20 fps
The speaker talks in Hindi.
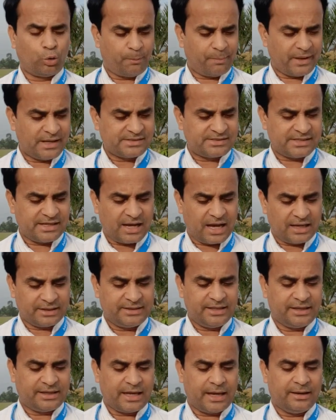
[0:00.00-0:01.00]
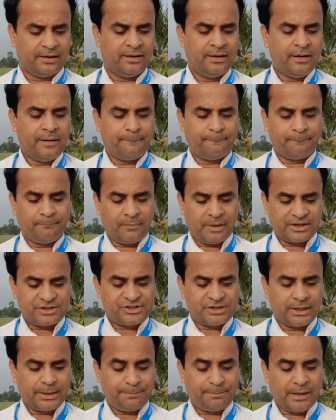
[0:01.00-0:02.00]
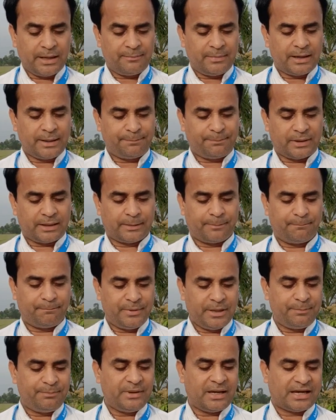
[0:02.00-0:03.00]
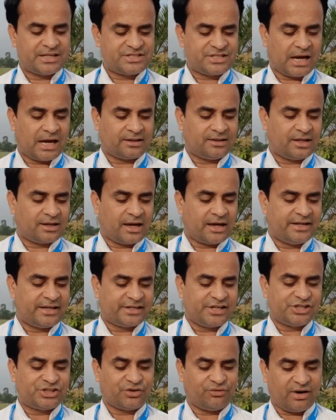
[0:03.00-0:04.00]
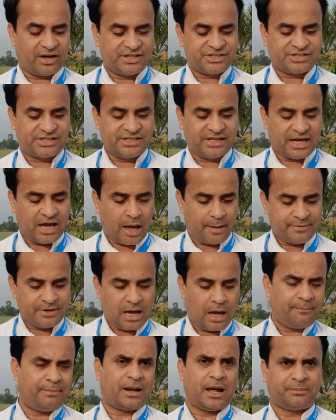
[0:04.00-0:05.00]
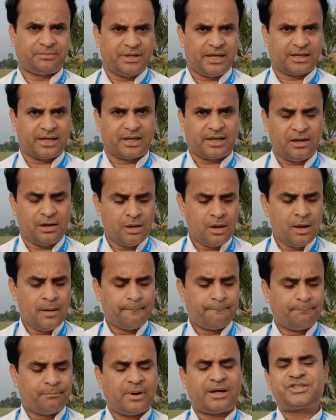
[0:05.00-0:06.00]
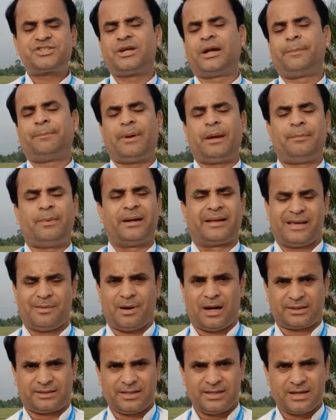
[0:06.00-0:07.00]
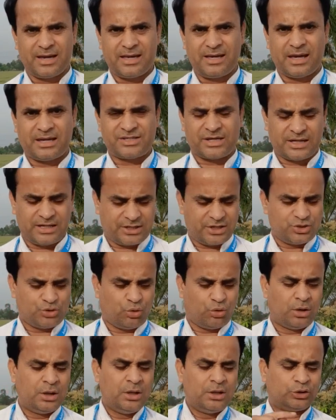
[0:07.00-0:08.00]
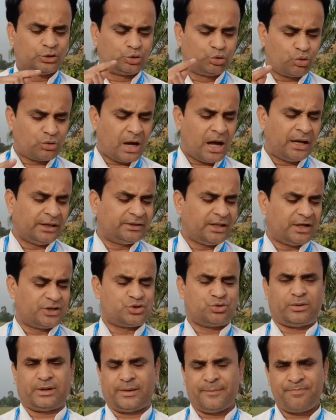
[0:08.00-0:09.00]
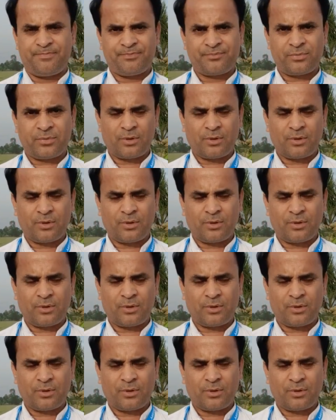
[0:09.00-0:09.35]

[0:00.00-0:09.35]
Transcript: रुपए से अधिक के मर्चेंट पेमेंट पर पीपीआई चार्ज लगाने की सिफारिश की है अब यहां पर आप देखें कि मर्चेंट पेमेंट की बात की गई है यानी कि जो दुकानदार जो है